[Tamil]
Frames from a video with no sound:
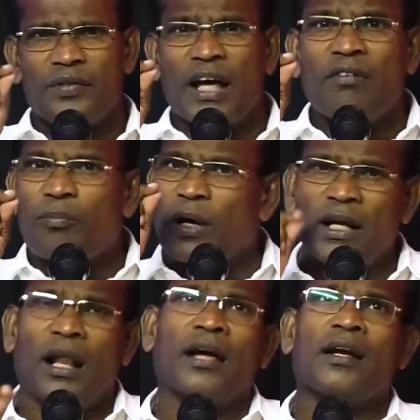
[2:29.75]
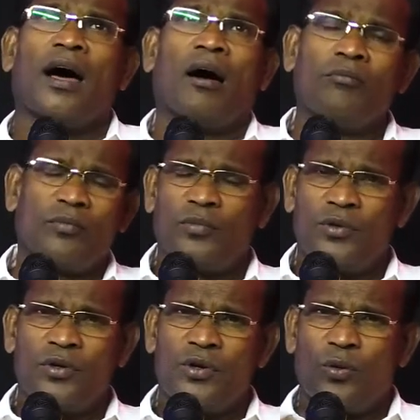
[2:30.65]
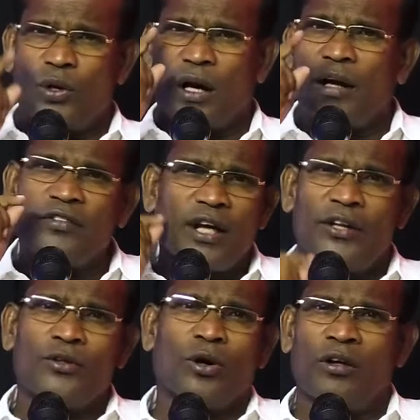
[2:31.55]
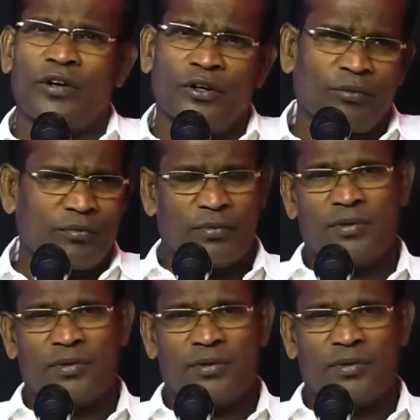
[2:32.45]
தேவ பிள்ளைகளாகி நாம் ஒரு காரியத்தை அறிந்து கொள்ள வேண்டும்